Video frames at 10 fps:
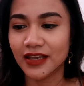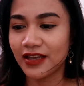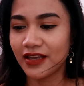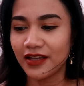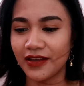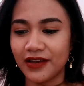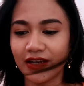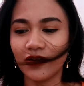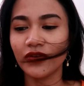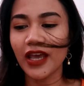Uh,
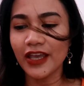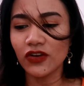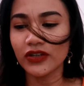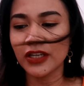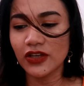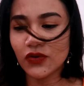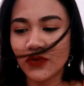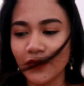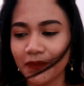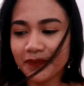unahin ko na
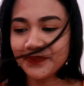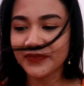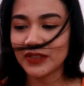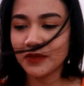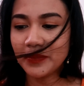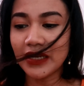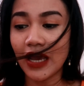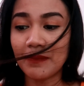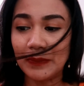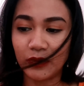yung
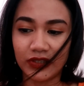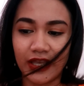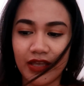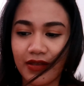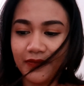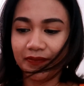pinakamaputi.